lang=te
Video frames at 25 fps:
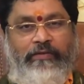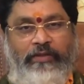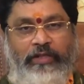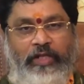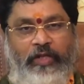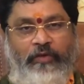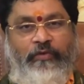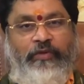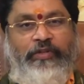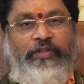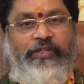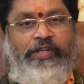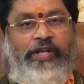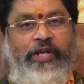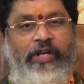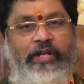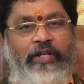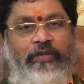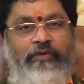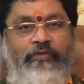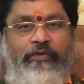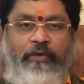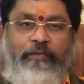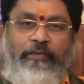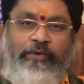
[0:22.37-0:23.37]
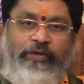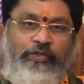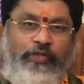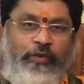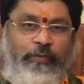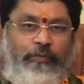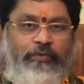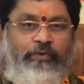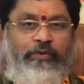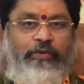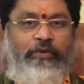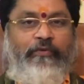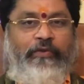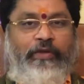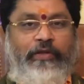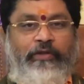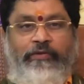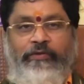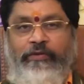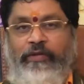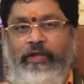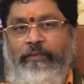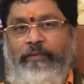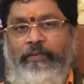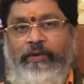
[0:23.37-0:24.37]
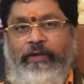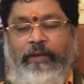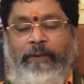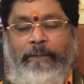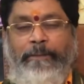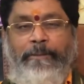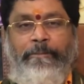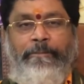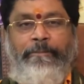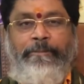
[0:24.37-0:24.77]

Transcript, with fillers: నివృత్తి చేయాలని కూడా మీకు చెప్పుకుంటూ వెళ్తుంటాం అన్నమాట